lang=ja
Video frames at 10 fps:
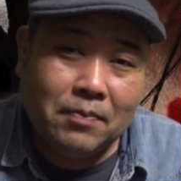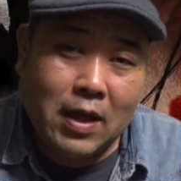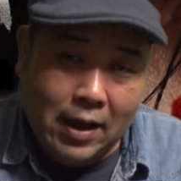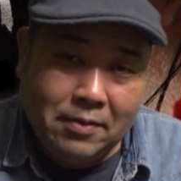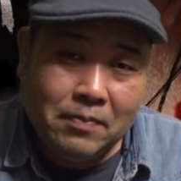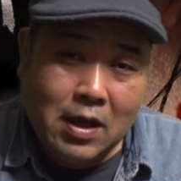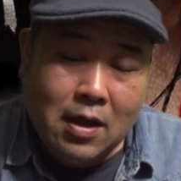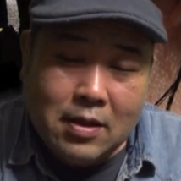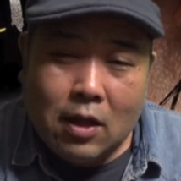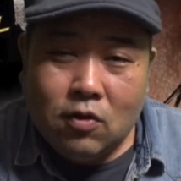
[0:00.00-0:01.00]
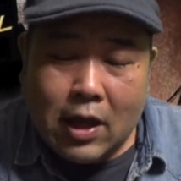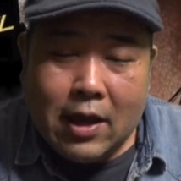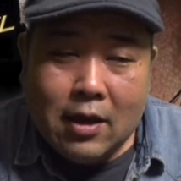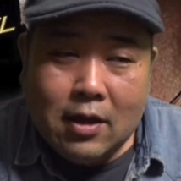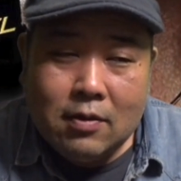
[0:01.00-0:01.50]
はい、なの
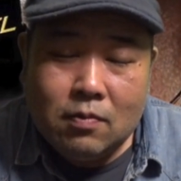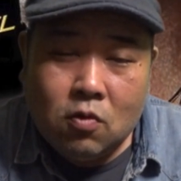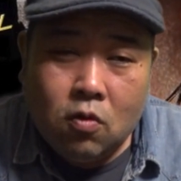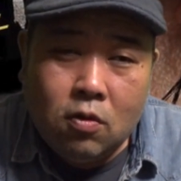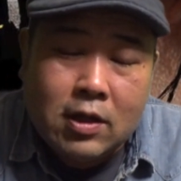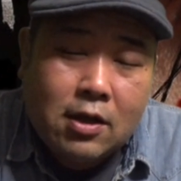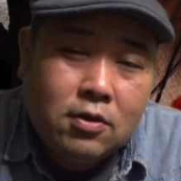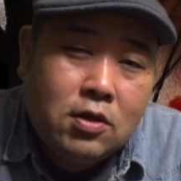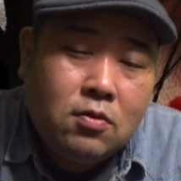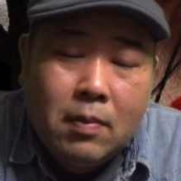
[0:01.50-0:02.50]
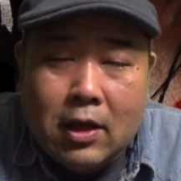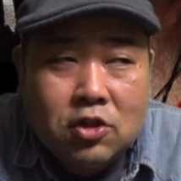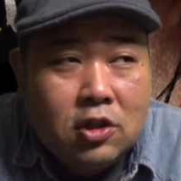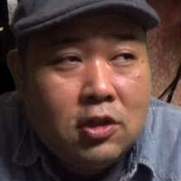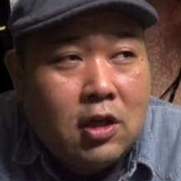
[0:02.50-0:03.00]
でこの作品をまあ
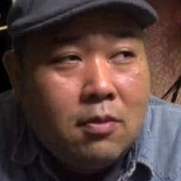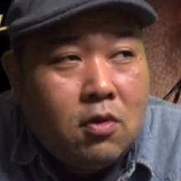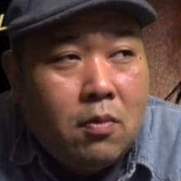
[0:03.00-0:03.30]
シーエム